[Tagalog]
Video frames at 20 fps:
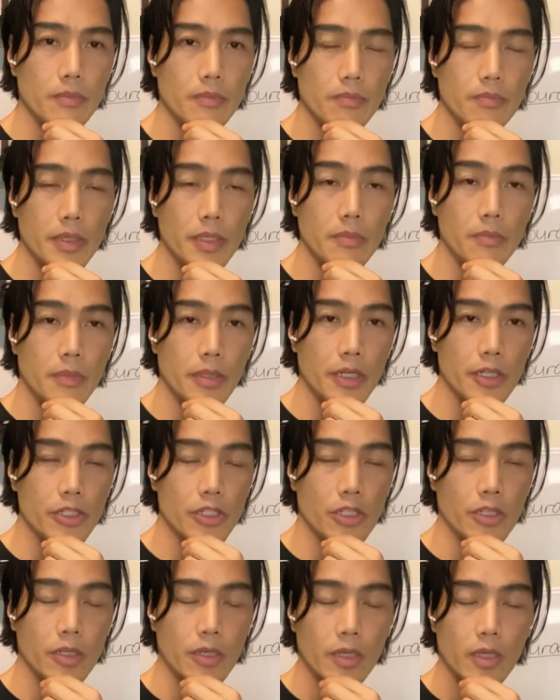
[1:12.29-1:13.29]

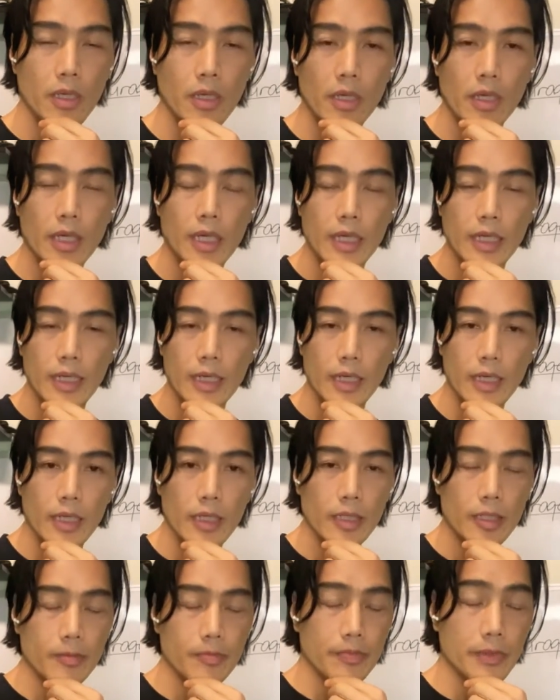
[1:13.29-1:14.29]
mid-March,
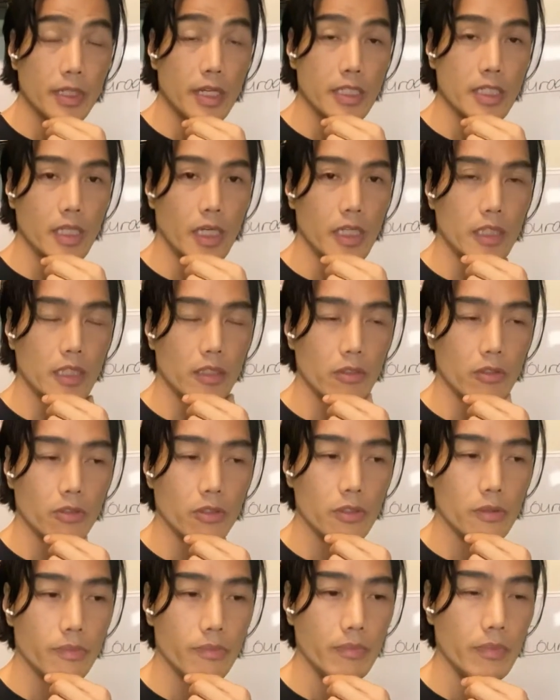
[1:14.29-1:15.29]
uh, nagkasakit ako.